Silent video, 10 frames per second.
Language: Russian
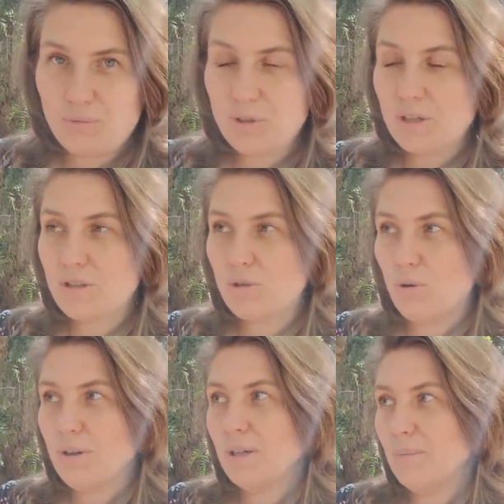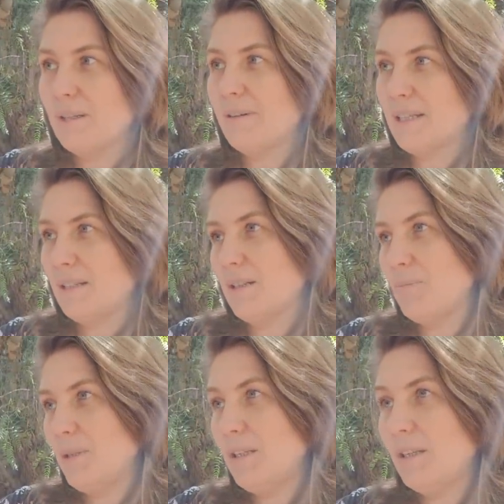Вот сколько мы квартир
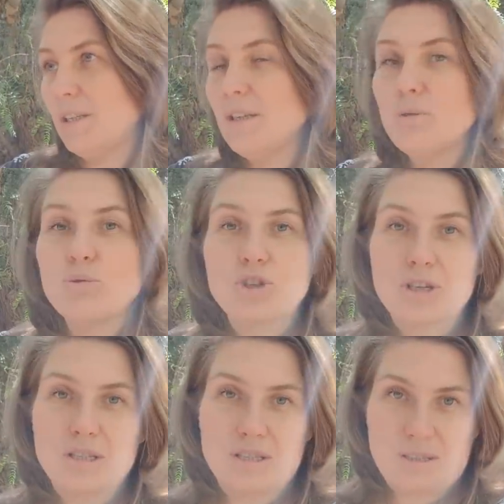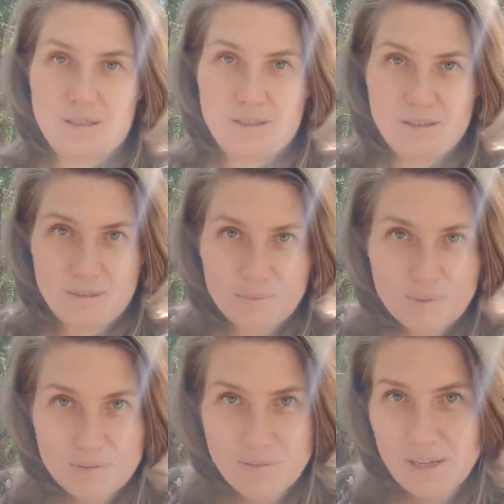сменили и уже с э,
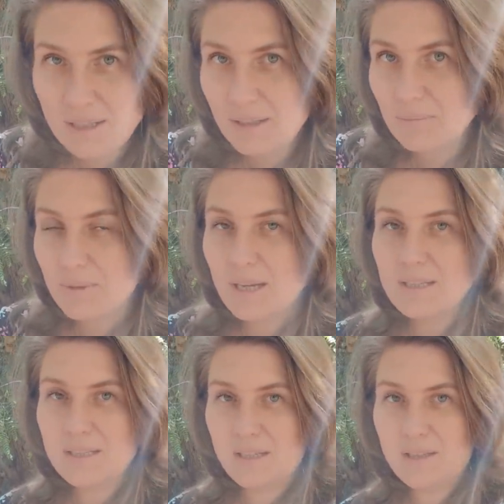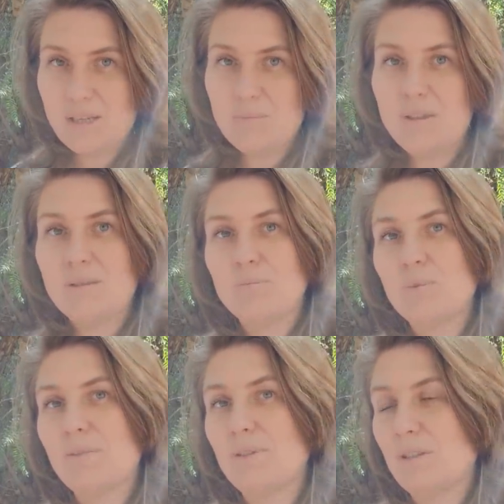Рафаилом, да, с детками,
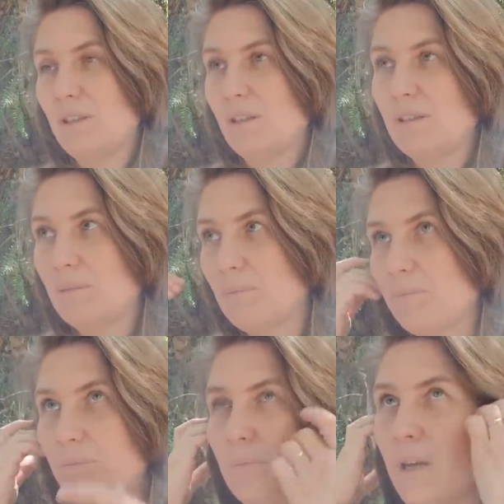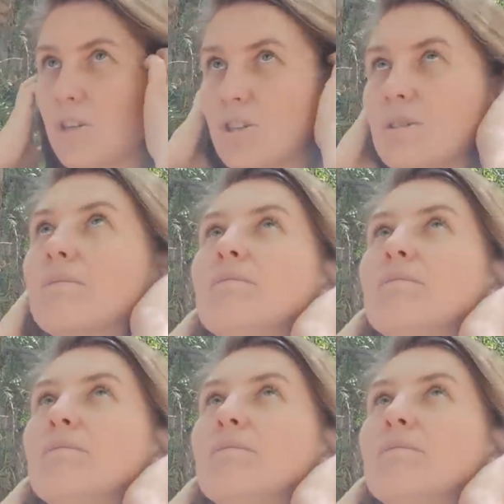наверное, это наш